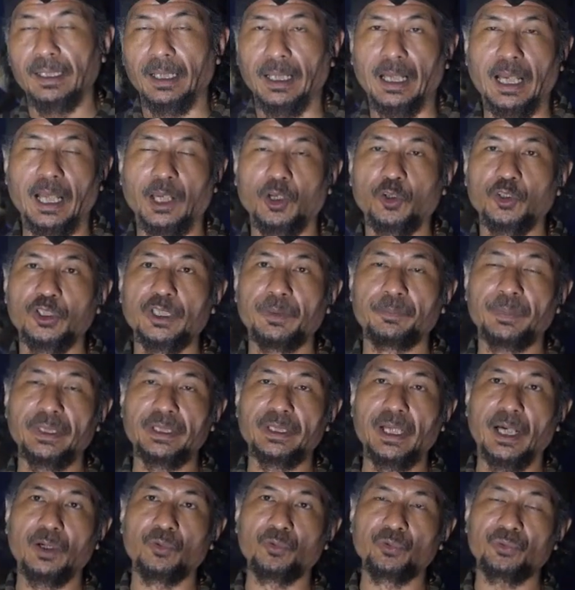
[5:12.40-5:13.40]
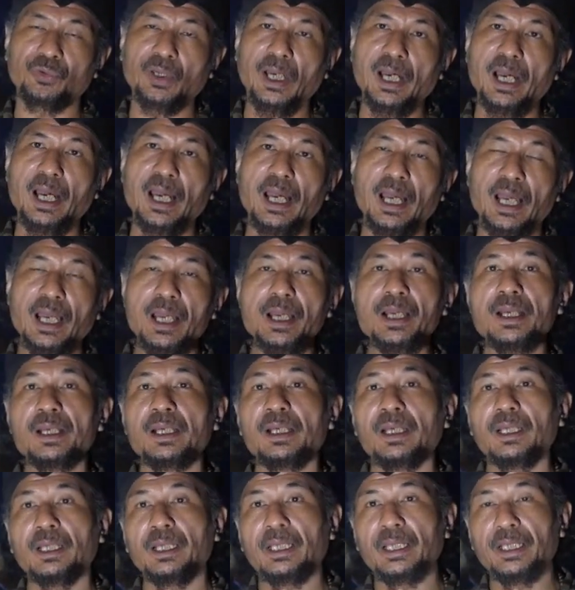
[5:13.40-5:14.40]
Kalau di bidang usaha,
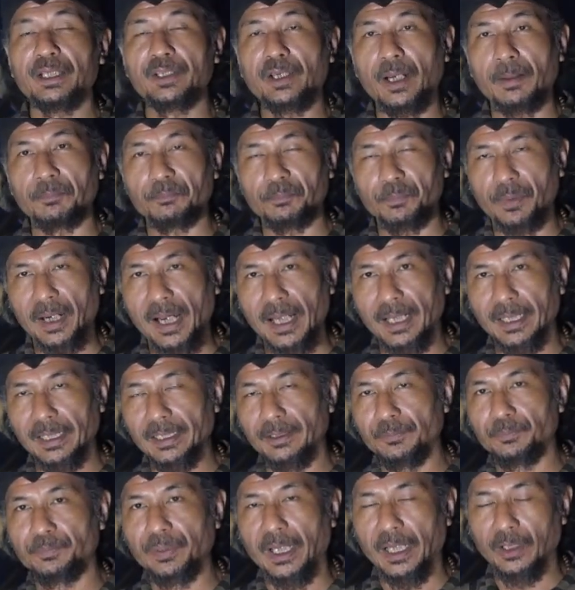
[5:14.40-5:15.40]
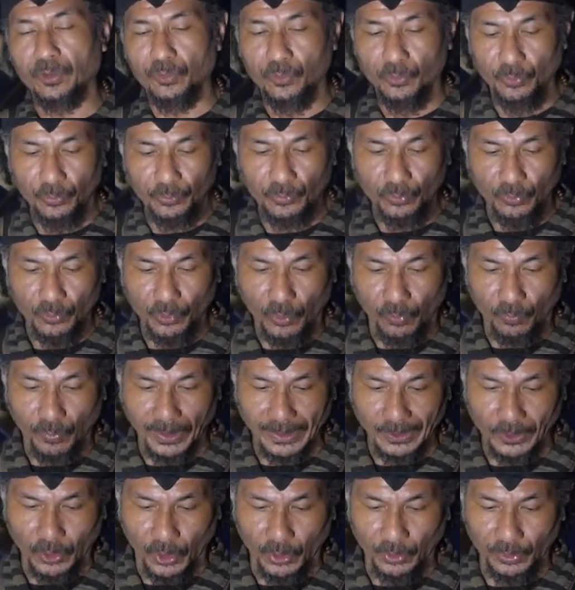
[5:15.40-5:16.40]
ini yang paling bagus untuk
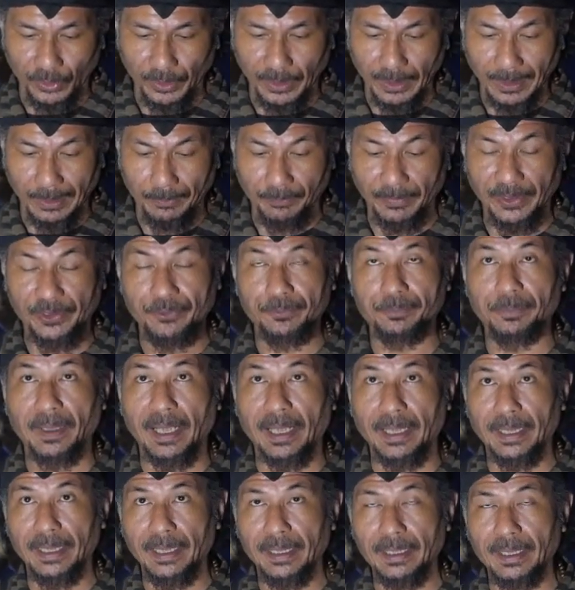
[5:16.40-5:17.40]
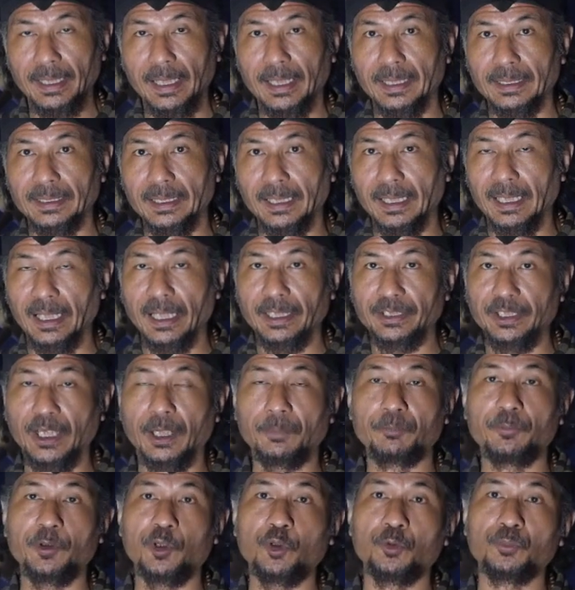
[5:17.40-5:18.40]
weton kemis paeng adalah
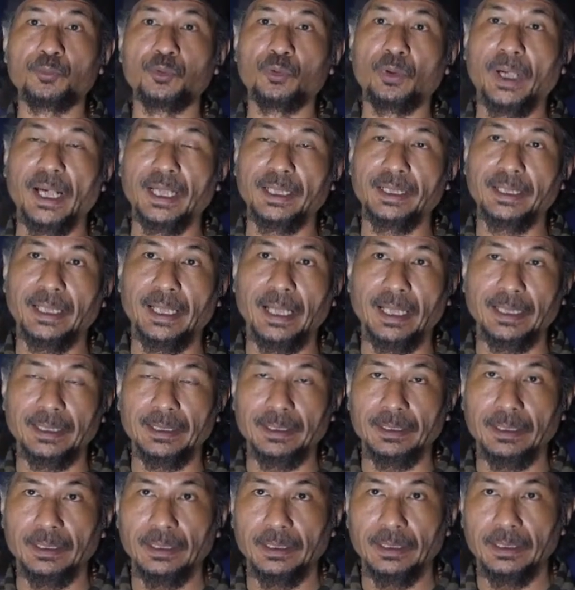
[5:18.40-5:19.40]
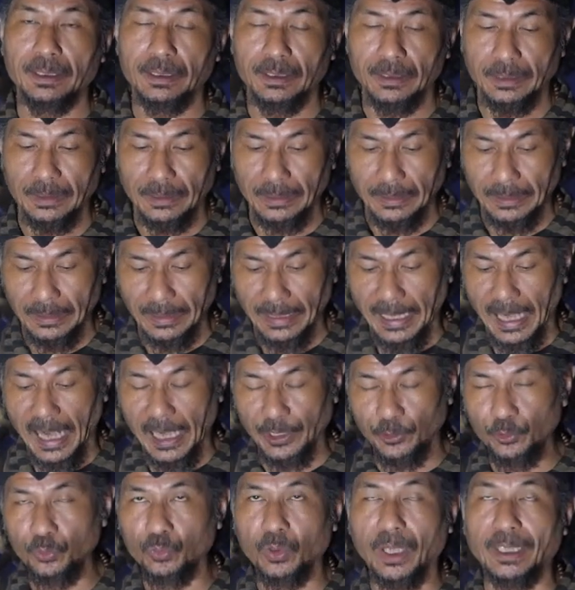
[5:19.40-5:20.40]
yang berhubungan dengan
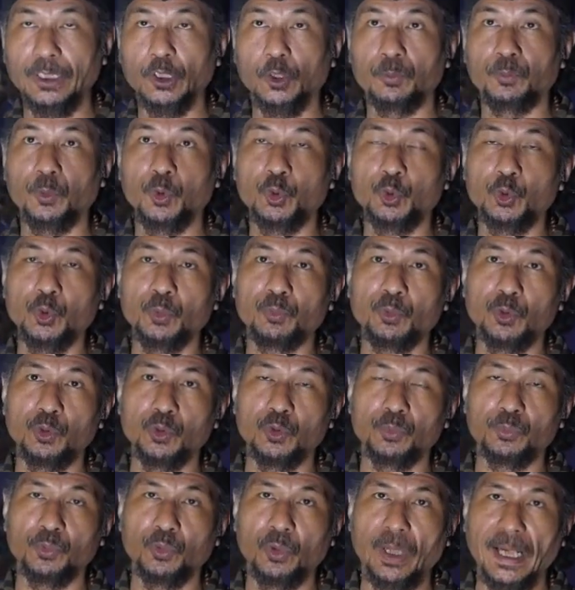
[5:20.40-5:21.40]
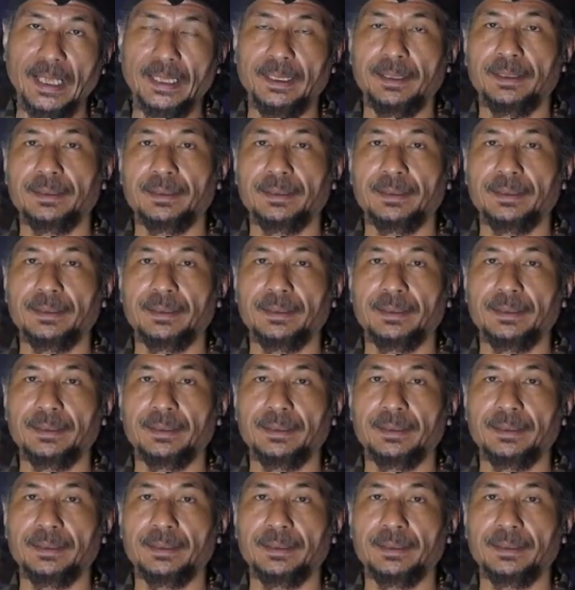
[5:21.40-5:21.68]
kayu ataupun tumbuh-tumbuhan.